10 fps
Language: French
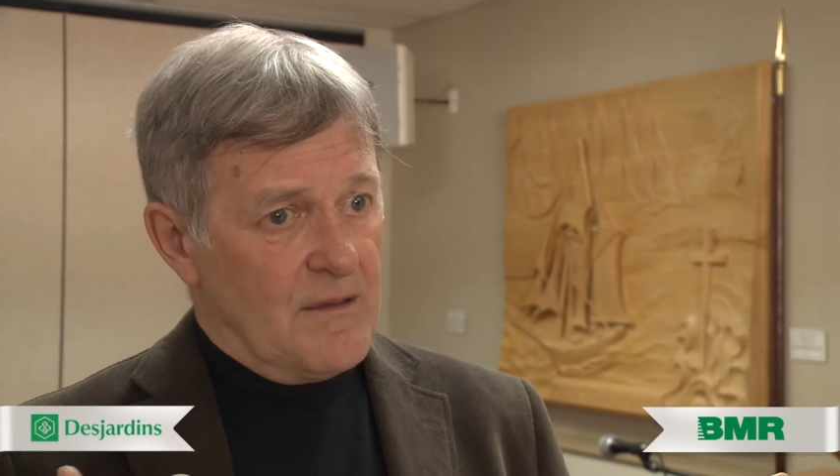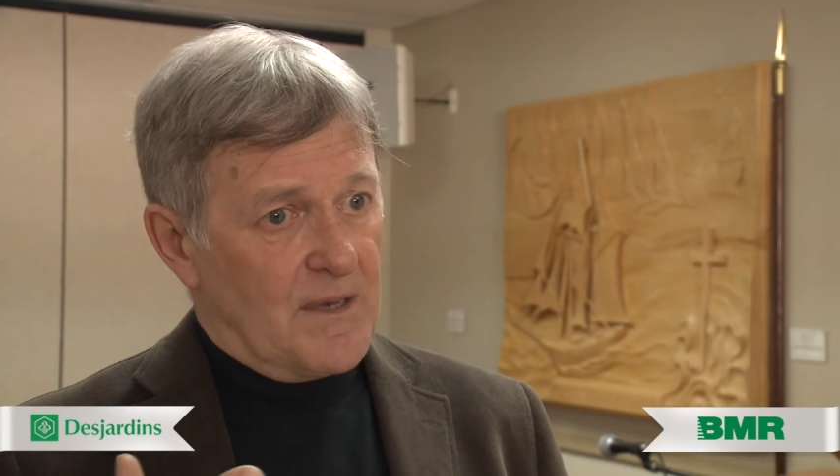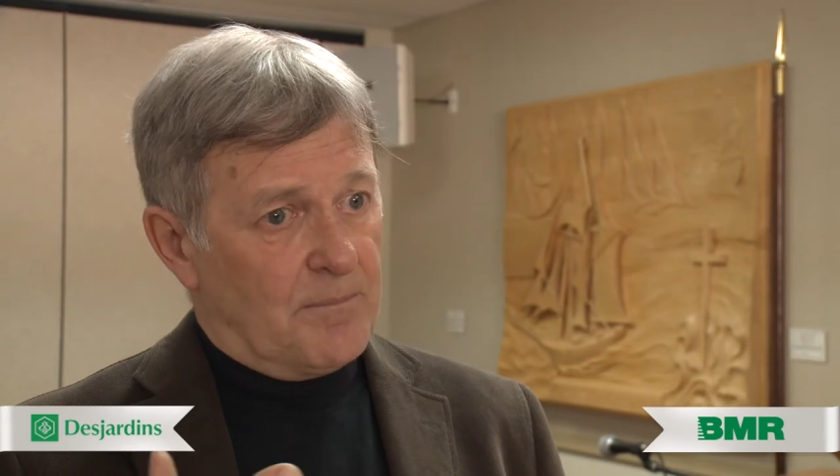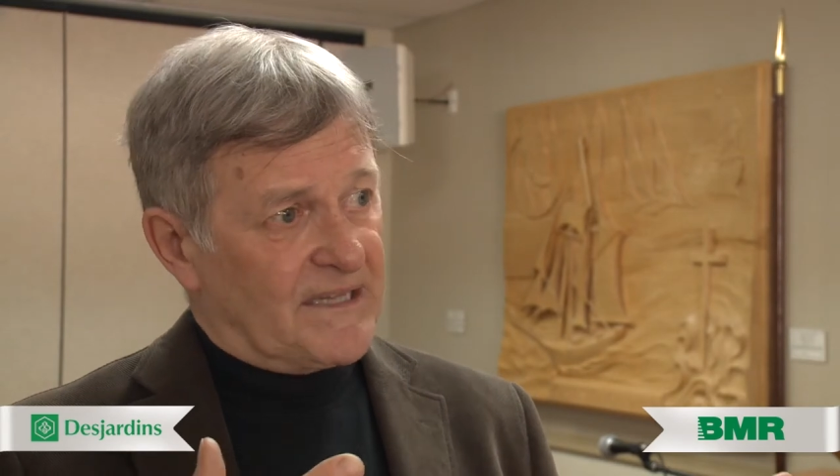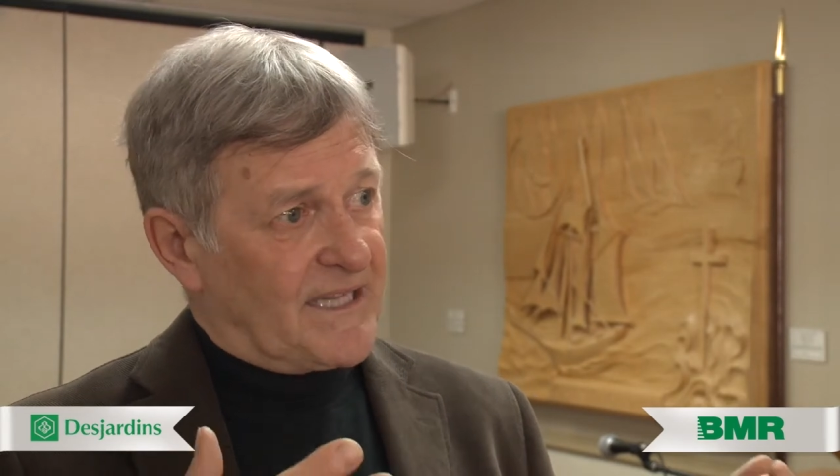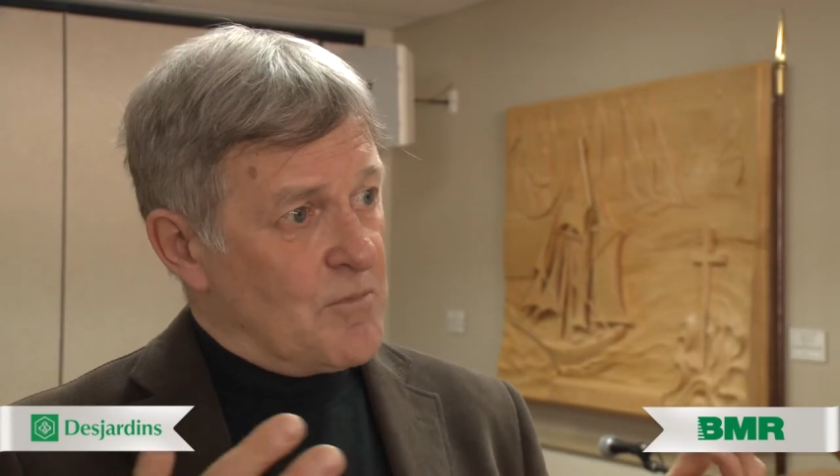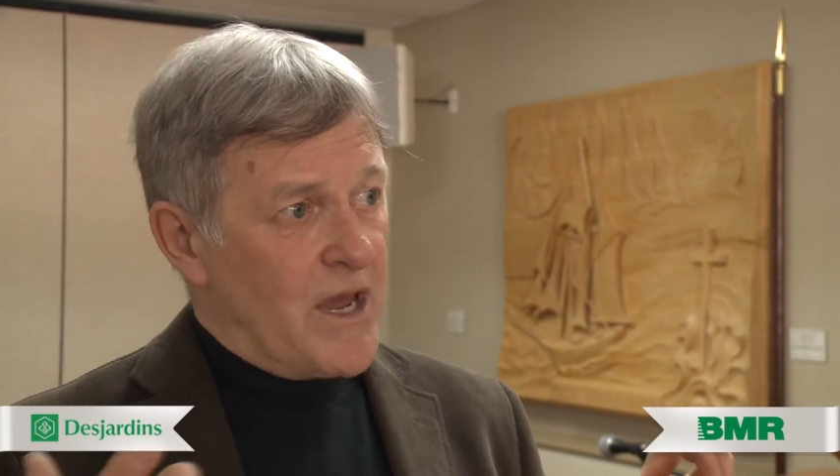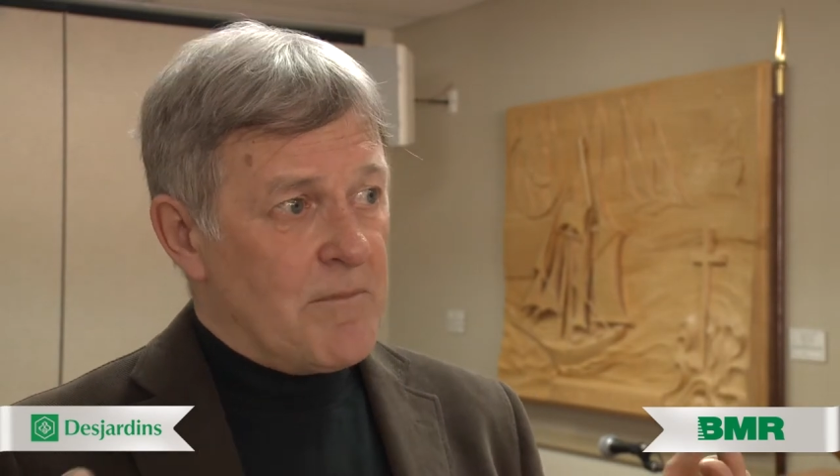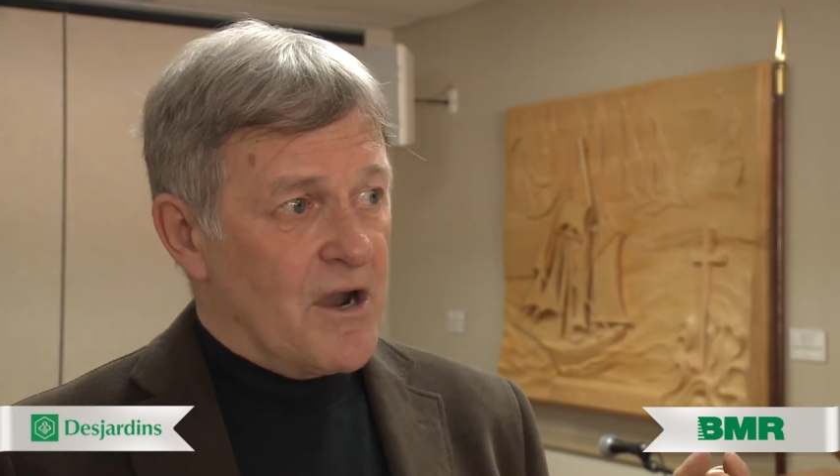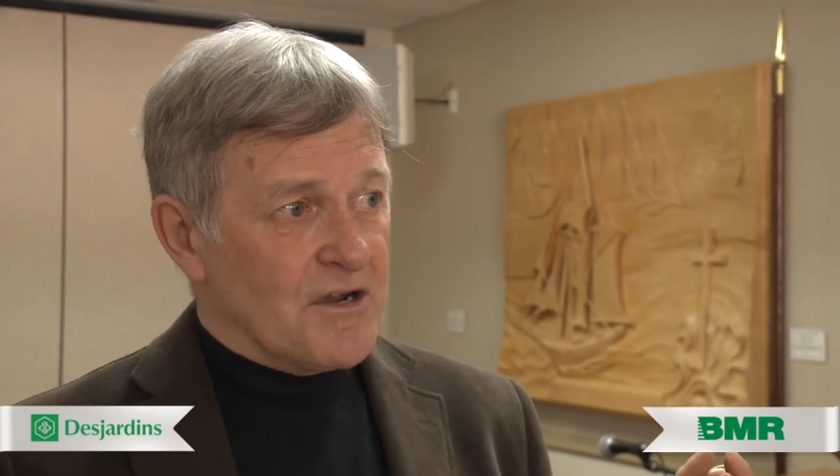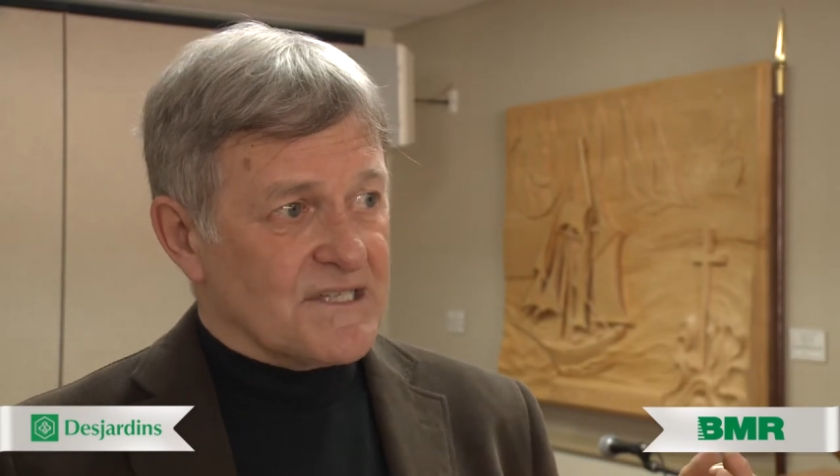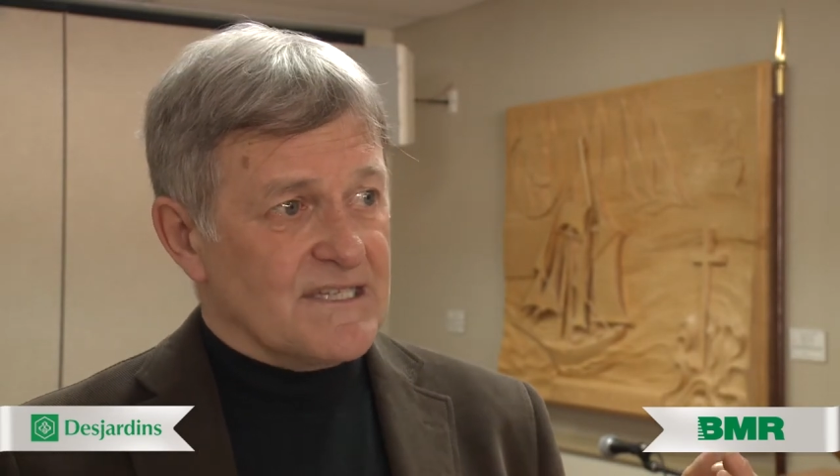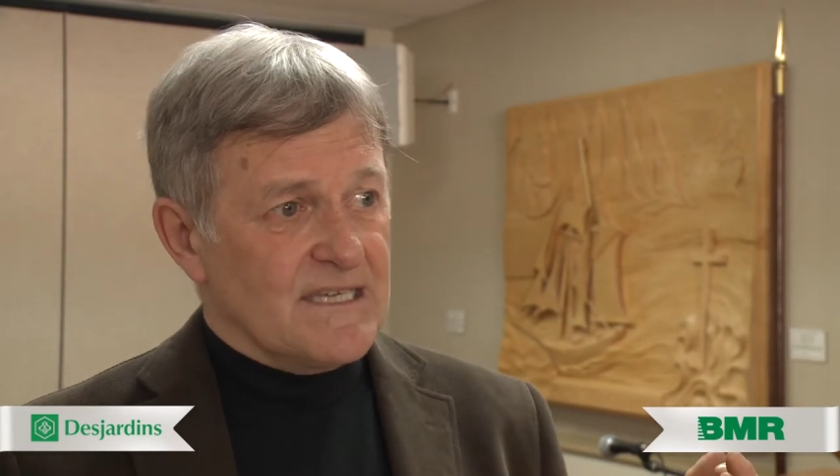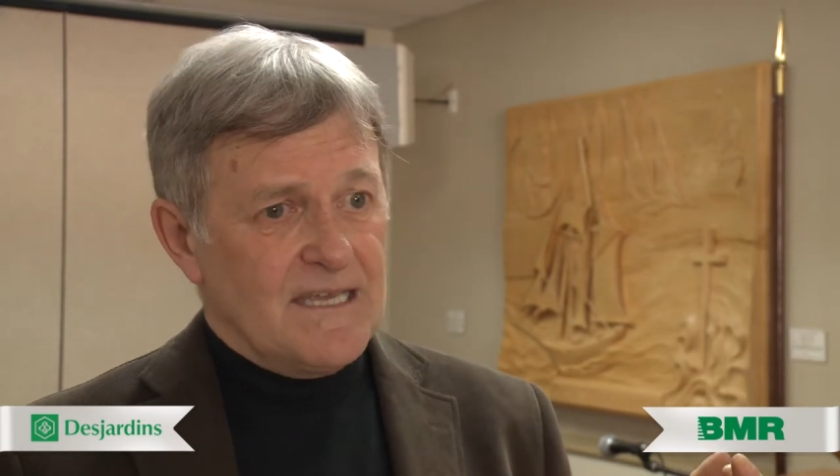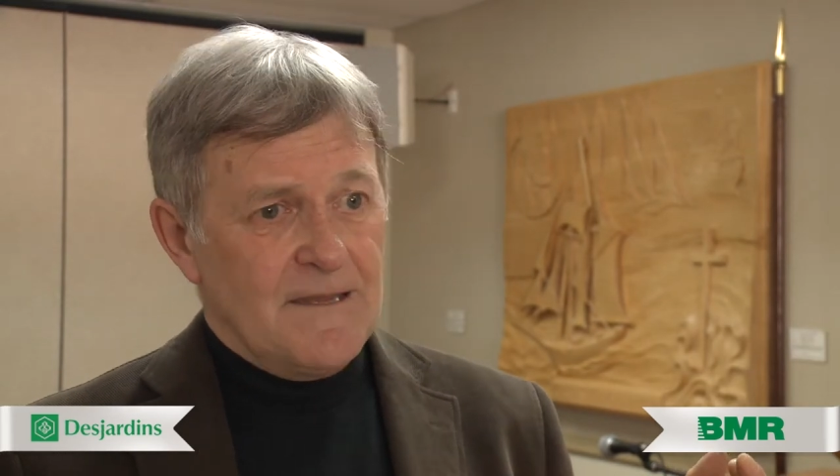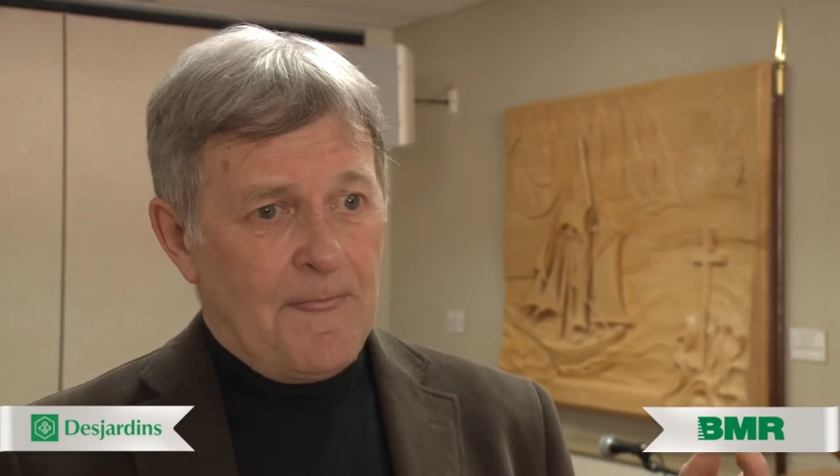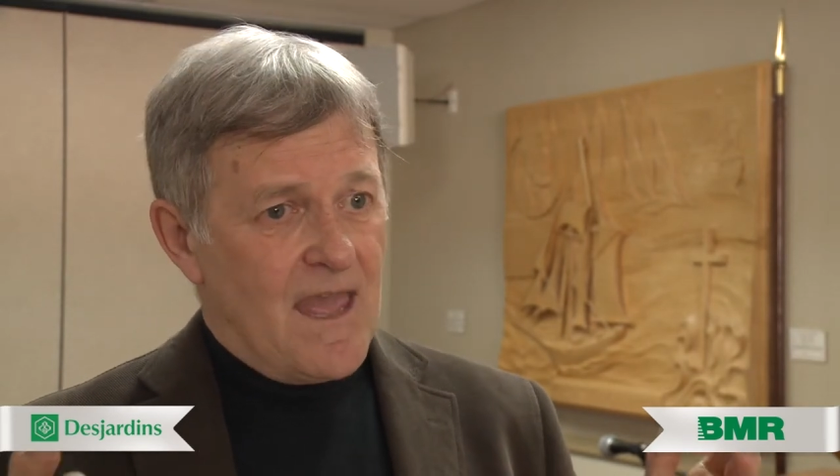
mais le patrimoine bâti,